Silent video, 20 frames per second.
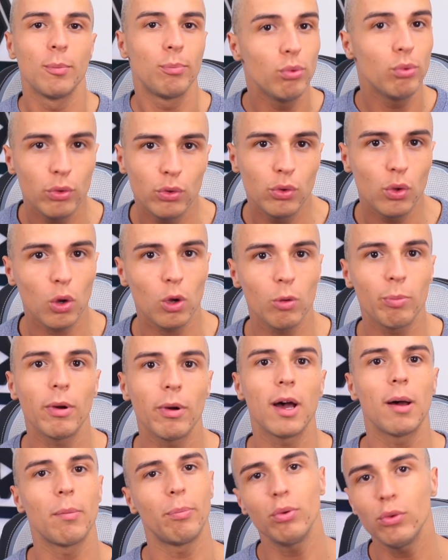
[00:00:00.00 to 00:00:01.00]
plus de
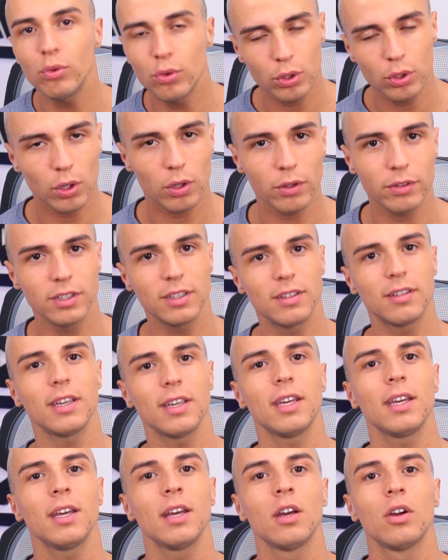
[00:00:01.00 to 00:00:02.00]
repas, plus de
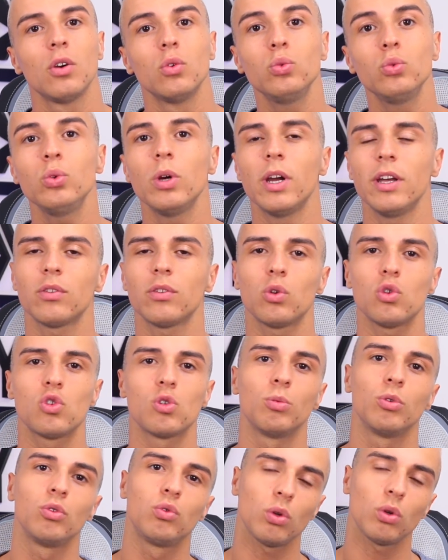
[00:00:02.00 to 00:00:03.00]
quantité, ou est-ce que
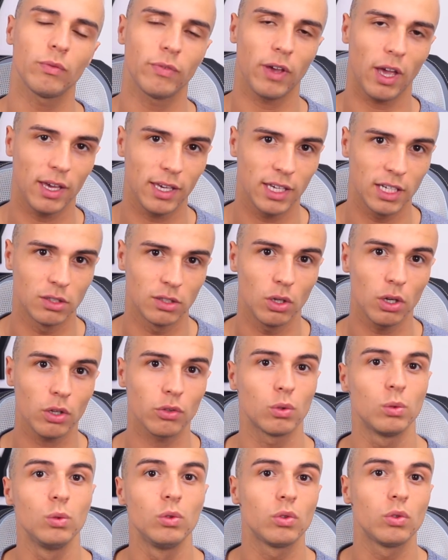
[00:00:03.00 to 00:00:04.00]
je me tourne vers un gainer,
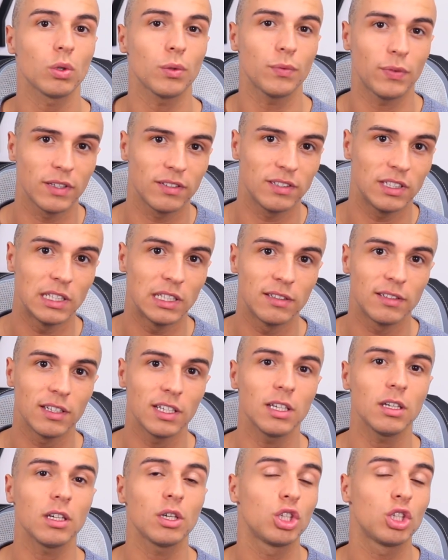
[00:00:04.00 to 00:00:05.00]
solution de
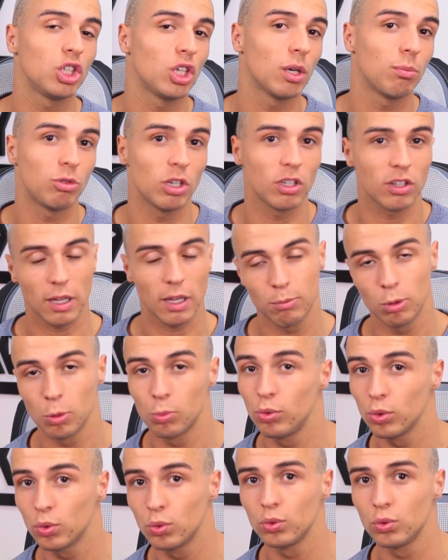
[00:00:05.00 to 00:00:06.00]
facilité, qui est peut-être un peu
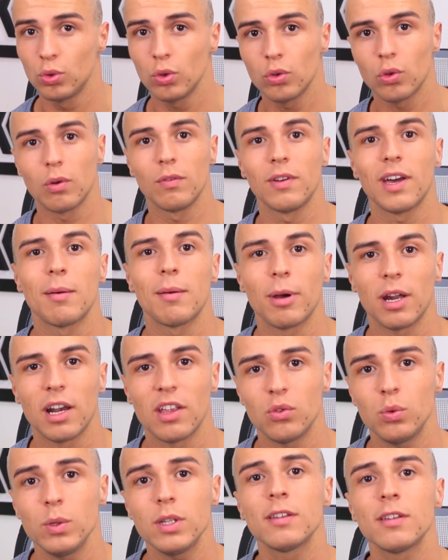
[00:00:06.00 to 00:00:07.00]
plus coûteuse, on le verra par
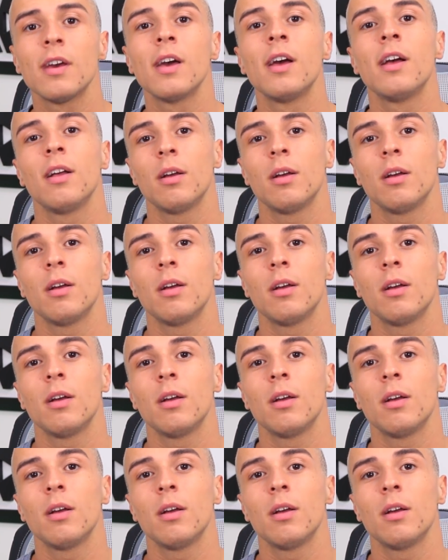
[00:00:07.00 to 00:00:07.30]
la suite.